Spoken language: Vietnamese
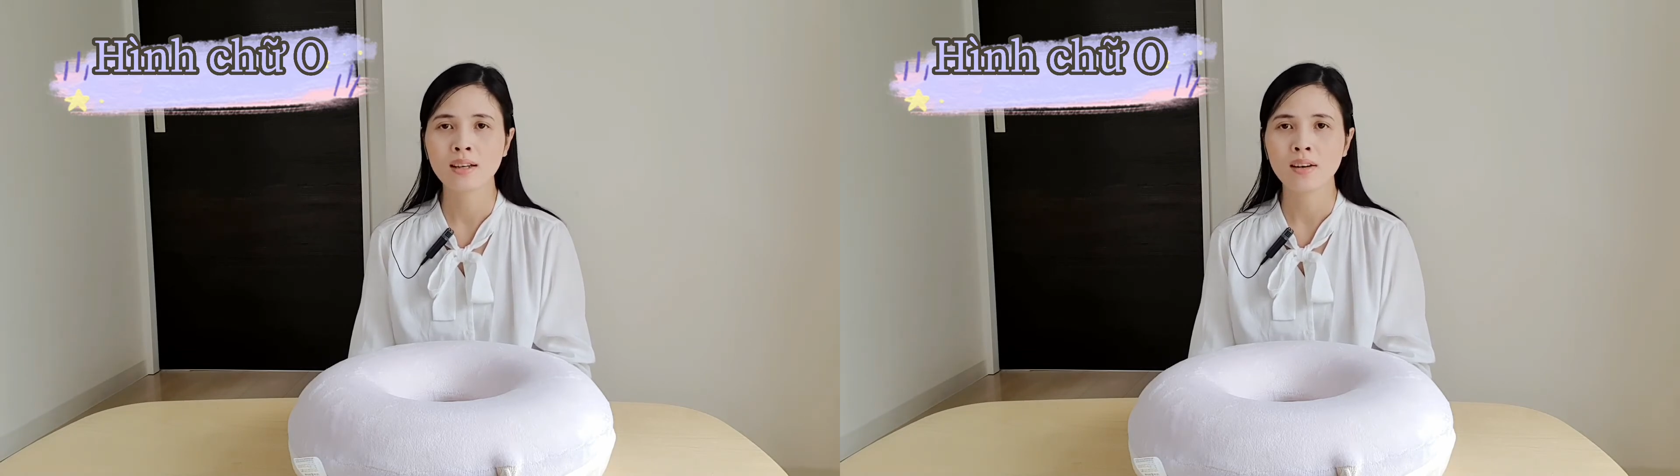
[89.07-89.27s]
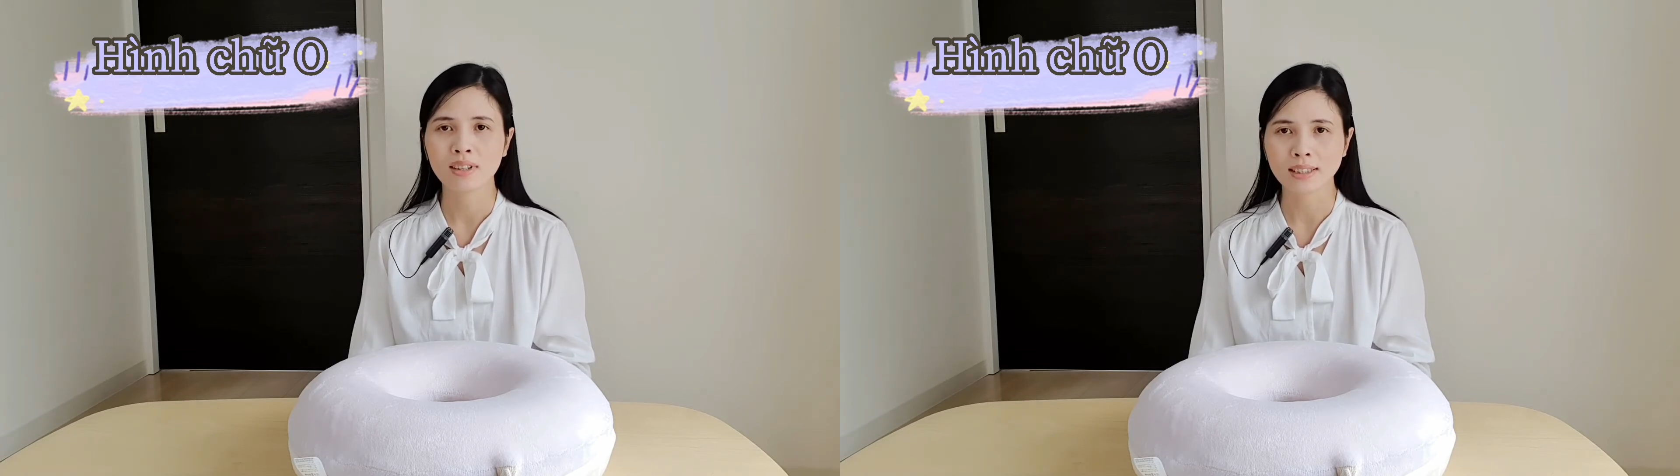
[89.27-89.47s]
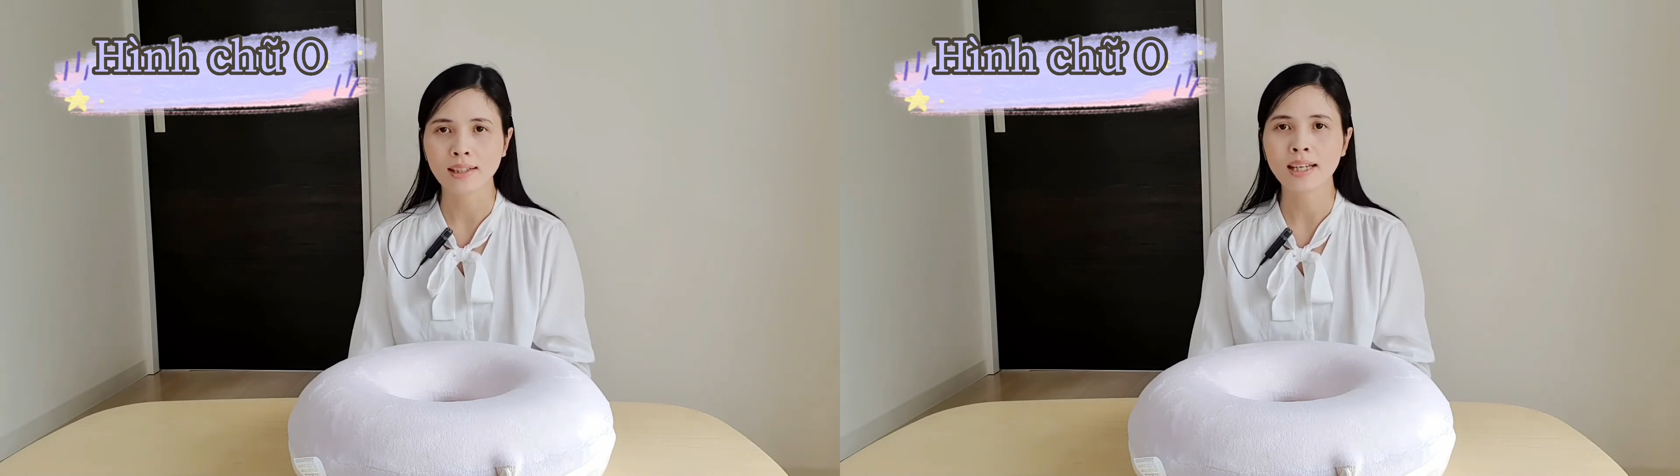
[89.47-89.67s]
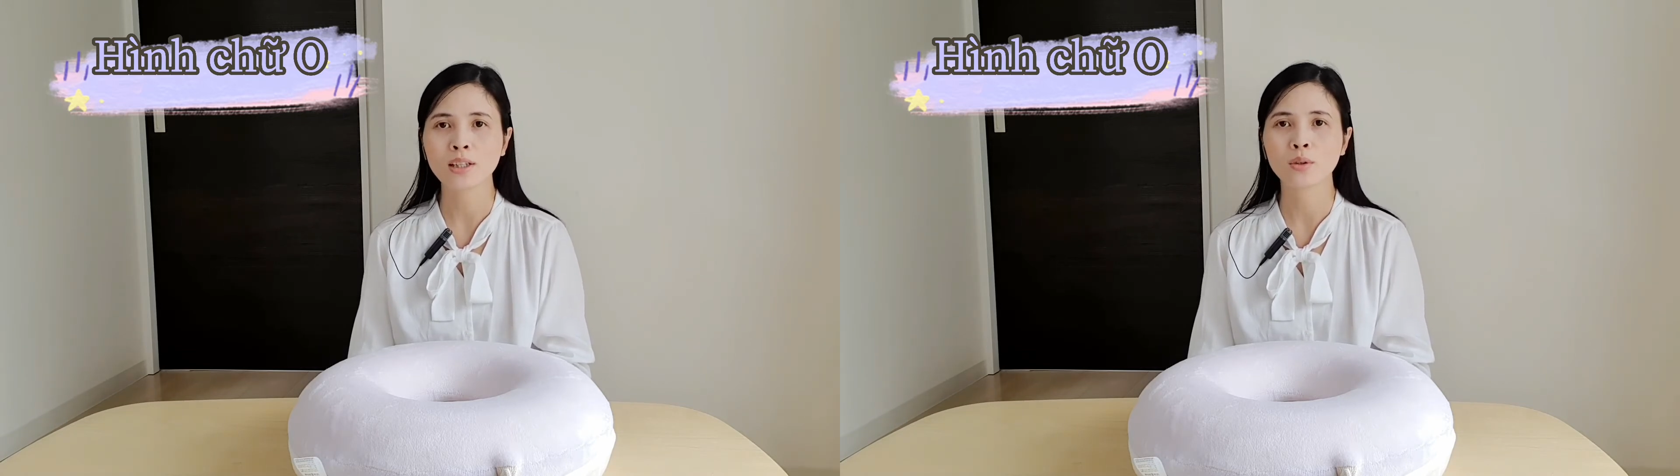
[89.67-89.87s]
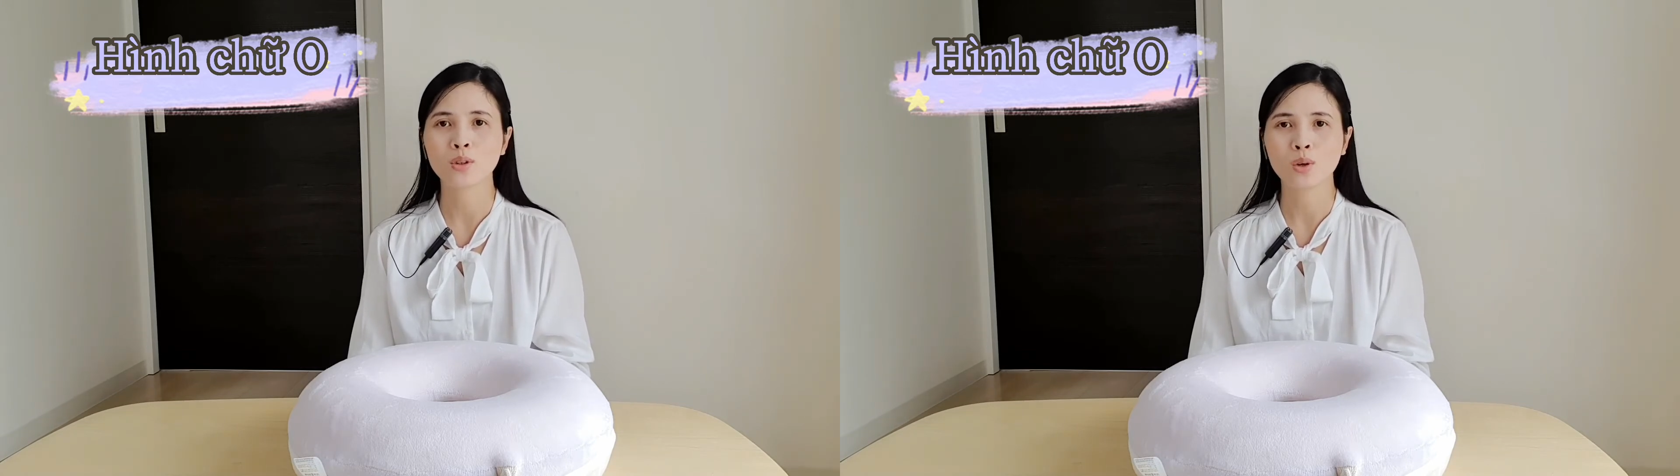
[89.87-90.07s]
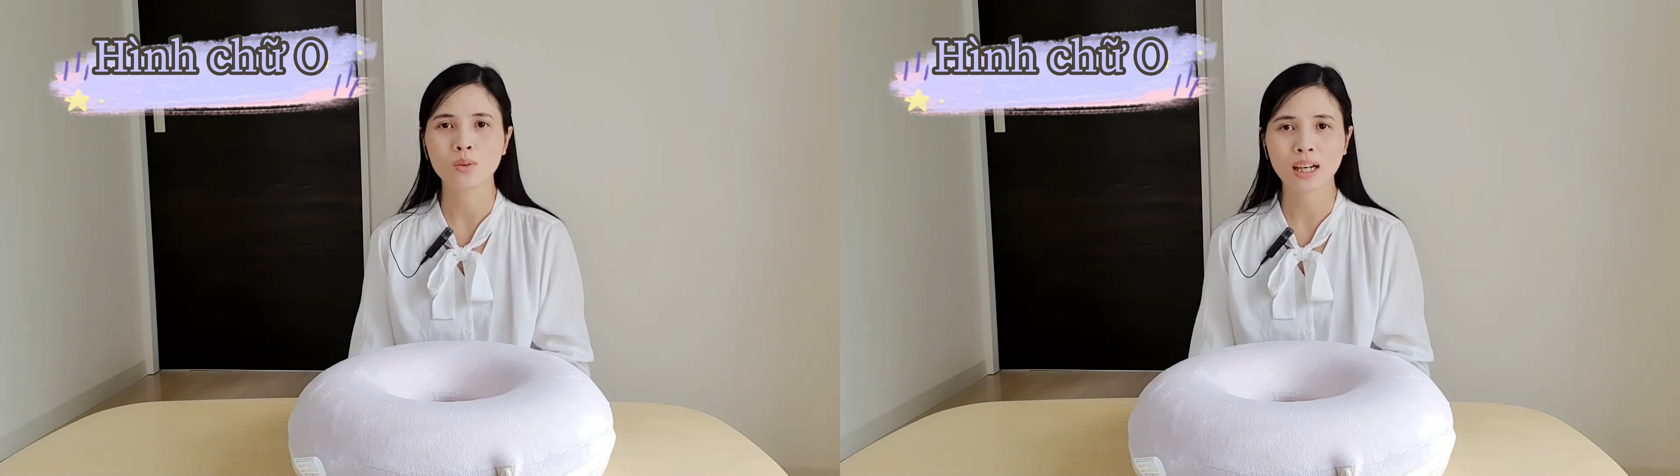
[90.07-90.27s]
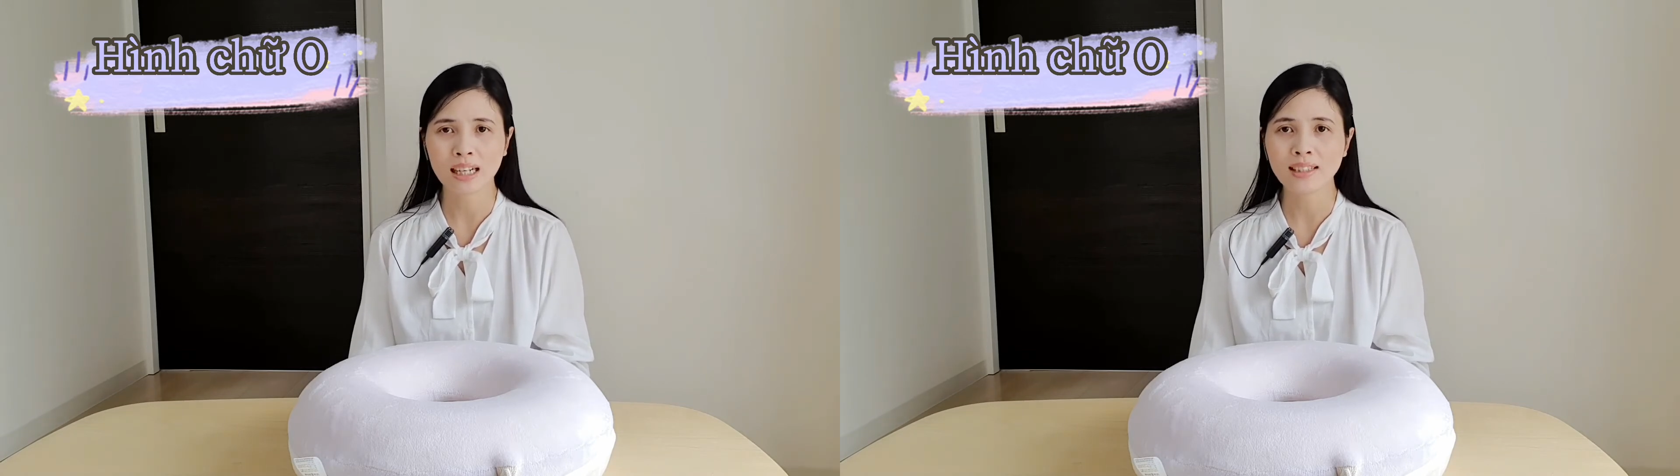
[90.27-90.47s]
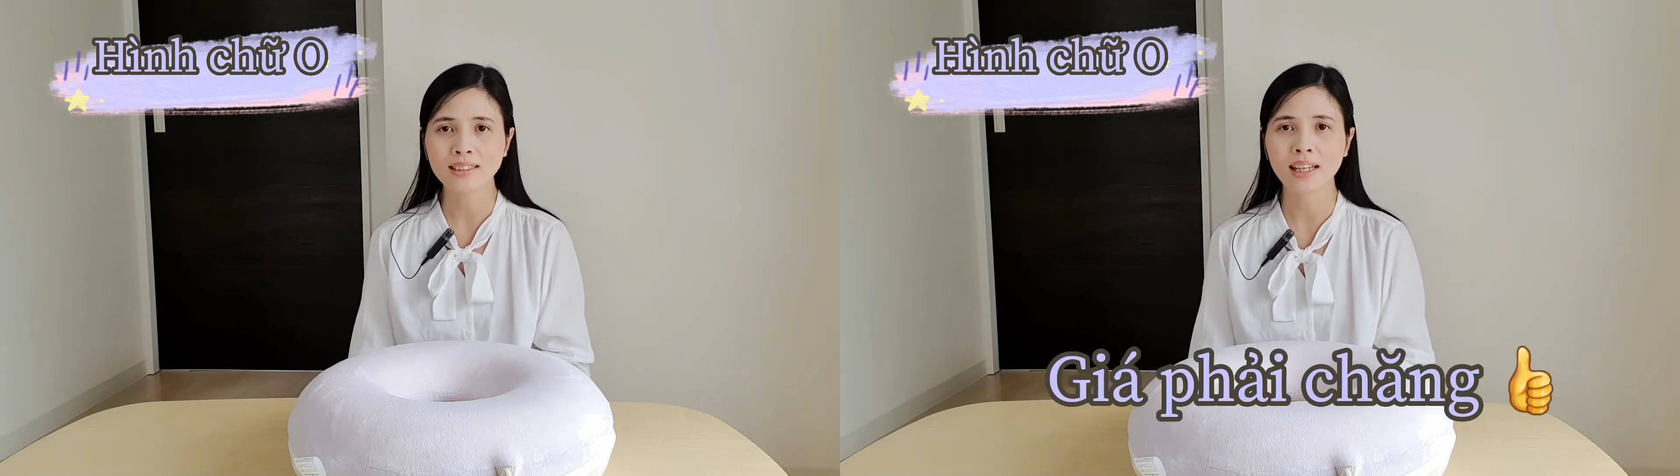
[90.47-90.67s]
và giá thành của nó cũng khá
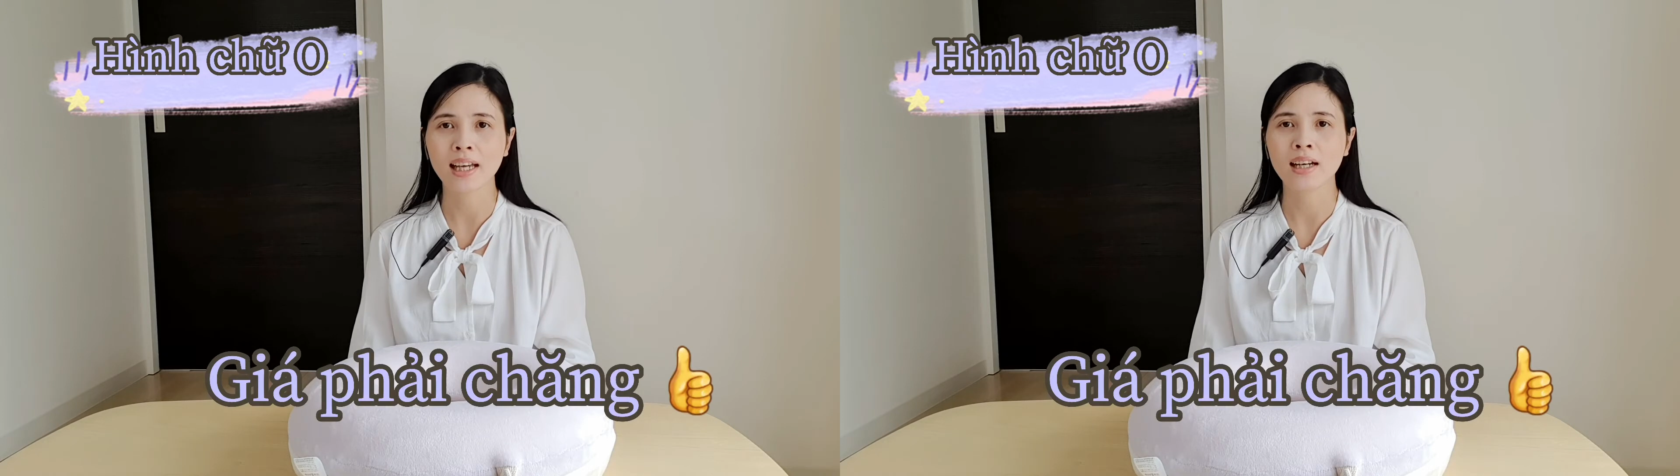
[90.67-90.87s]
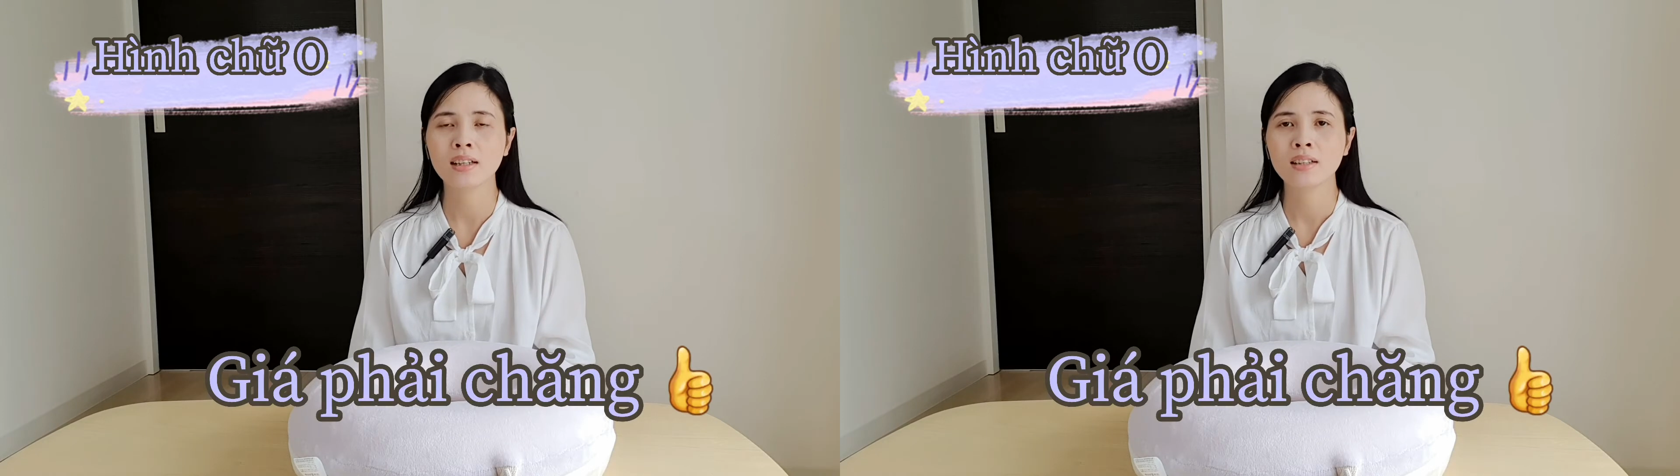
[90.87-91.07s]
là rẻ